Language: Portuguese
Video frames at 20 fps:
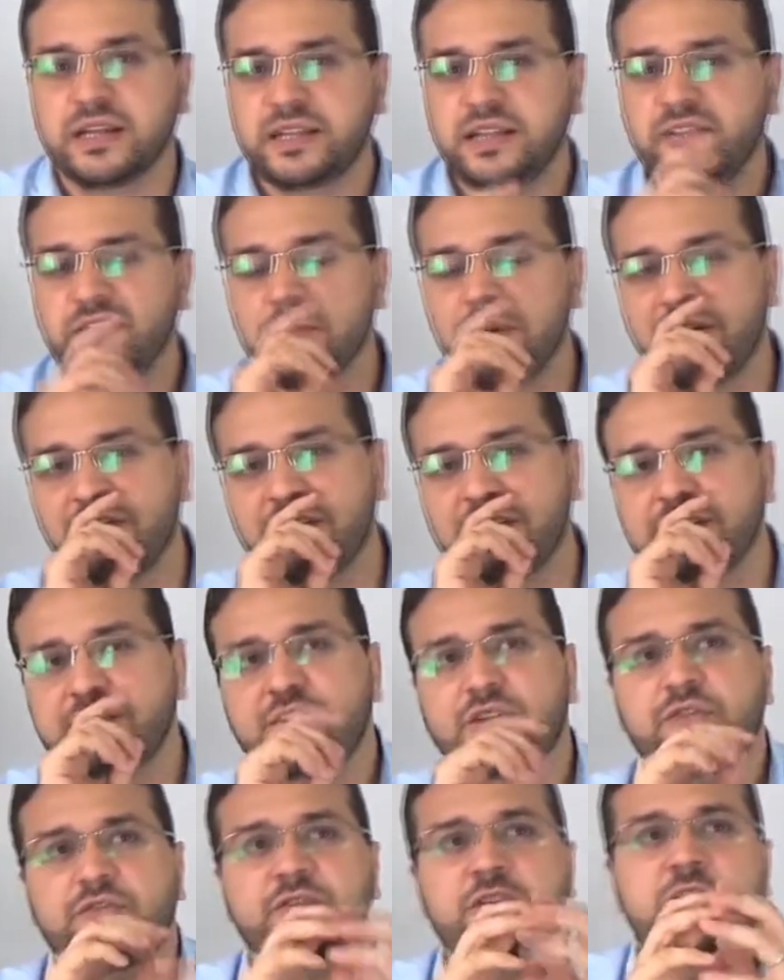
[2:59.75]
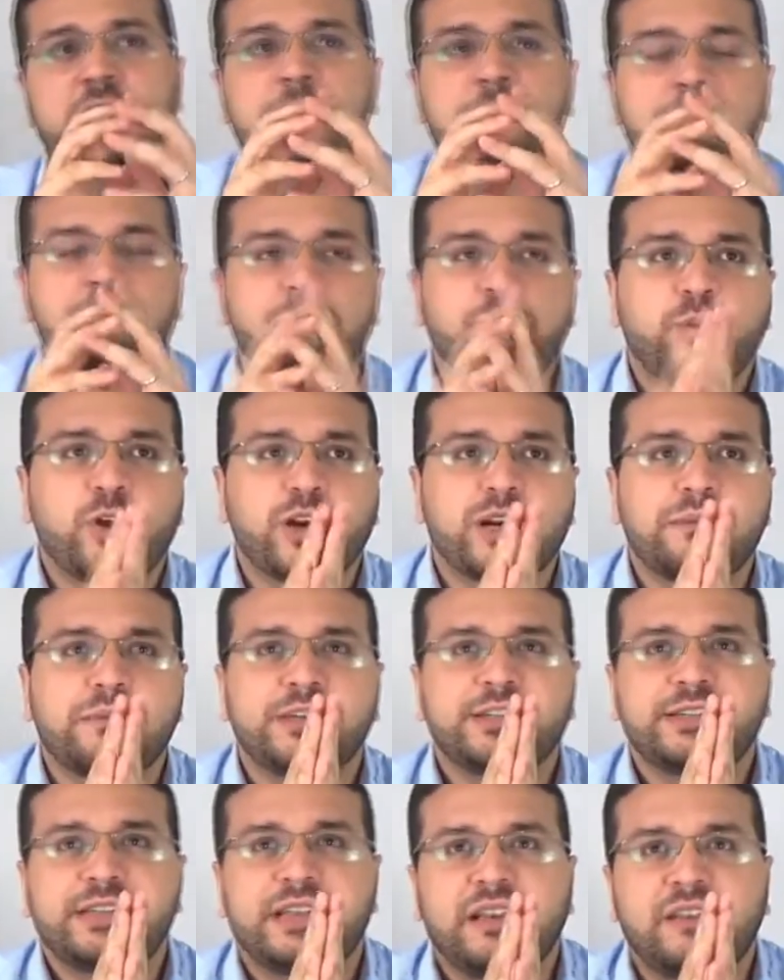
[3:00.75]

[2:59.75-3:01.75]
Teve uma vez que eu vi um programa de